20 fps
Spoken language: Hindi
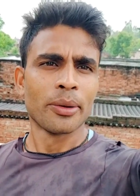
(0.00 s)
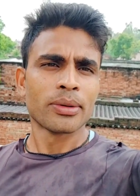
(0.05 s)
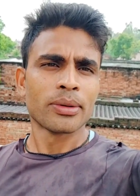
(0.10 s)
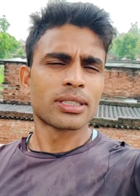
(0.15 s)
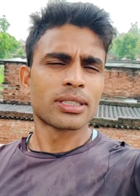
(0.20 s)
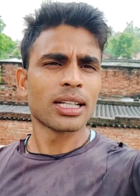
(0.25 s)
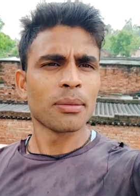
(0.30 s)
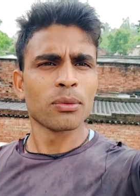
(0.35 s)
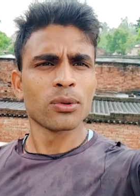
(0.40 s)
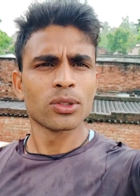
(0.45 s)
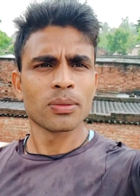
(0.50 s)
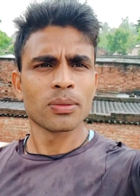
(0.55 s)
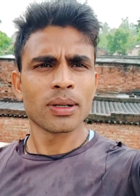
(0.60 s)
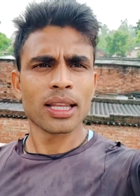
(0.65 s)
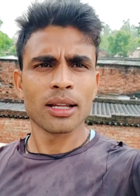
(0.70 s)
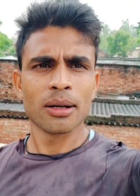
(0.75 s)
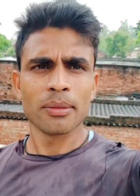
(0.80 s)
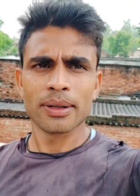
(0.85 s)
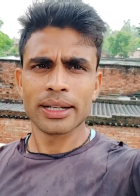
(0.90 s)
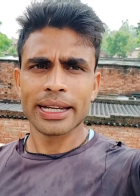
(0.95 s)
सब कुछ
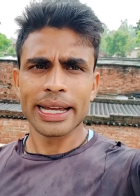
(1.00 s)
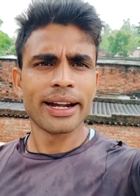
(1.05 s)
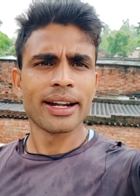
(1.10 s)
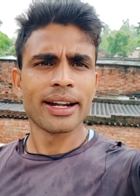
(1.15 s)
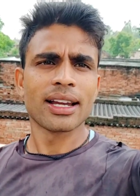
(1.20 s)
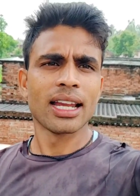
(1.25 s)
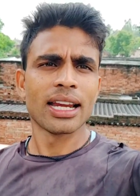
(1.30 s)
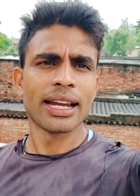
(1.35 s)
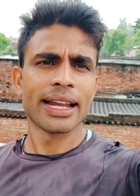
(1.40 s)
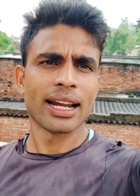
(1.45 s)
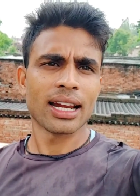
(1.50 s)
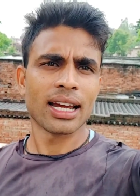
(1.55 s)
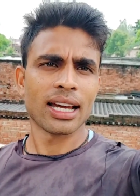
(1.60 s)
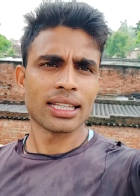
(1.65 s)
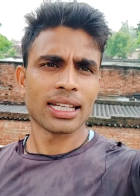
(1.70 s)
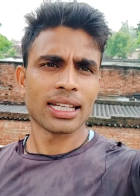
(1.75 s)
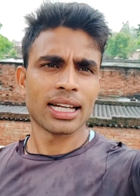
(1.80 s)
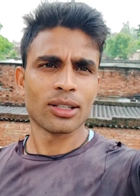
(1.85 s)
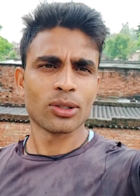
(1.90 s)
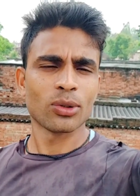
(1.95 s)
मतलब डाइट लेना
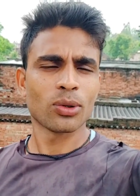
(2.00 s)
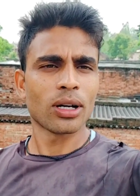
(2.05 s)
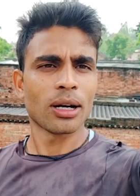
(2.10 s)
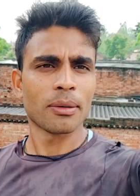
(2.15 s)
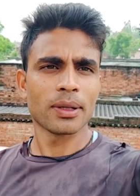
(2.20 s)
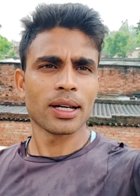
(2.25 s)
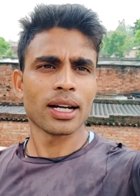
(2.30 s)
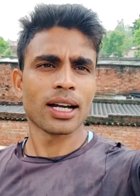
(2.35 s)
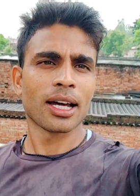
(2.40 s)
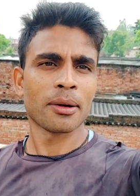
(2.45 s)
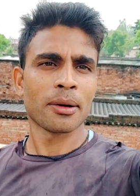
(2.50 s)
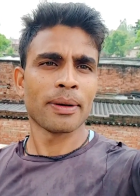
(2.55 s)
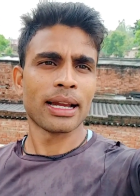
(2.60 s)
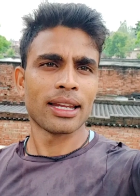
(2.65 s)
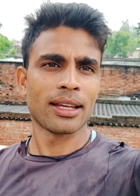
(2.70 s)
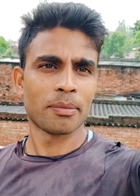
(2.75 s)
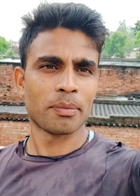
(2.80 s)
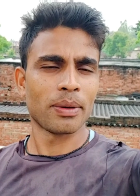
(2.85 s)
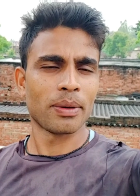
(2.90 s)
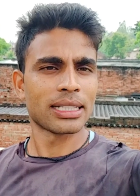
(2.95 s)
रहता है तो कब तक घर
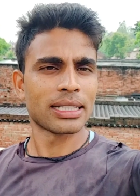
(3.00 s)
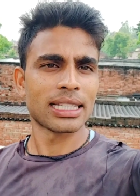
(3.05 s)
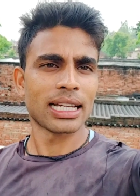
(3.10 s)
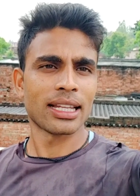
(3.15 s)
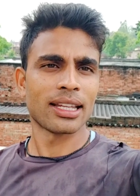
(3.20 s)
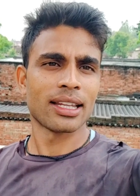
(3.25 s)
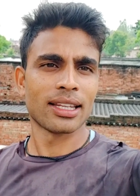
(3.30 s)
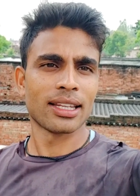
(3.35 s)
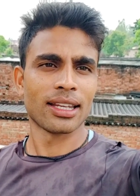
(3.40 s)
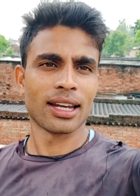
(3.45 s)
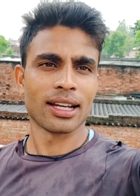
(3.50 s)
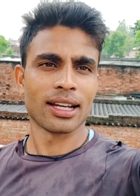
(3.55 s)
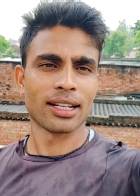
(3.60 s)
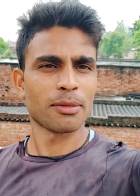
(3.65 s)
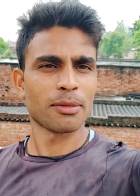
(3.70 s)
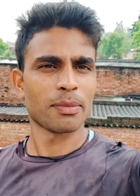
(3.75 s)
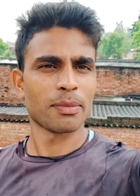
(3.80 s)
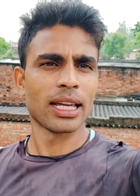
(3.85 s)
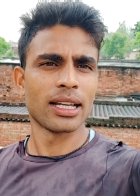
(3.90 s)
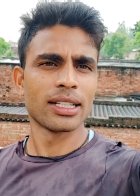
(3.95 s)
वाले पैसा देते रहेंगे
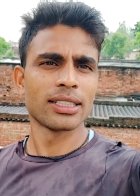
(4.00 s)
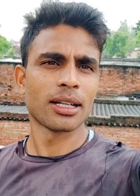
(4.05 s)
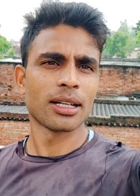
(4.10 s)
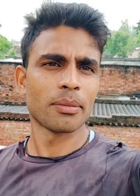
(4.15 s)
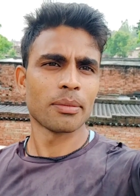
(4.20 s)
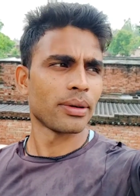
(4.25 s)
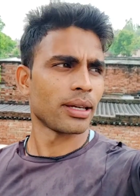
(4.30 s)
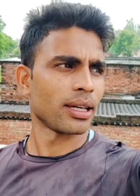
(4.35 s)
सब यही सब